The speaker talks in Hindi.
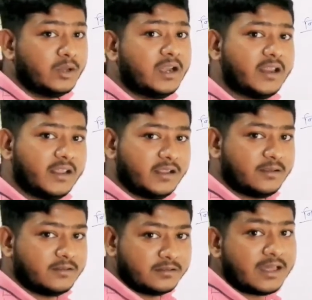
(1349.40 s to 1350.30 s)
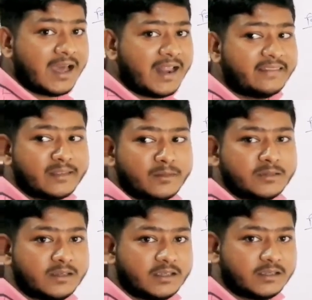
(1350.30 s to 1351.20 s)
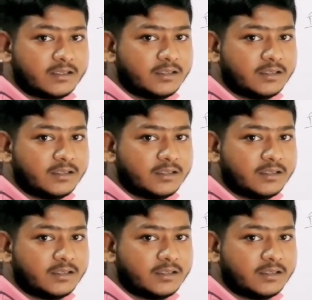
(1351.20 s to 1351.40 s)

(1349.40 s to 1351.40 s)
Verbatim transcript: बोल रे आ रहा है समझ में